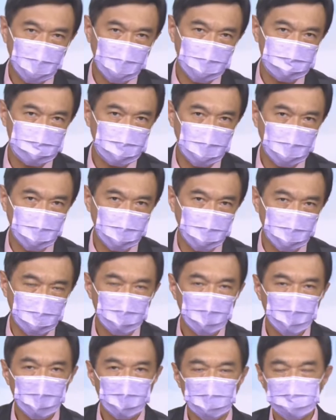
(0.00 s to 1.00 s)
还带量，
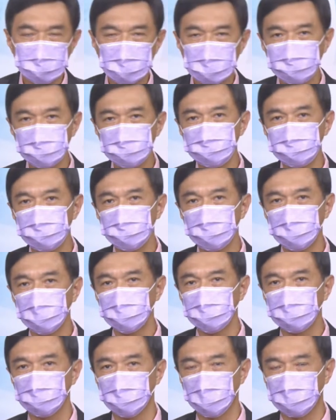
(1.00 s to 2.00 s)
我相信今
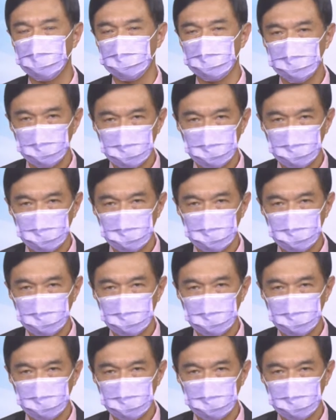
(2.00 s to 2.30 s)
天怎么样，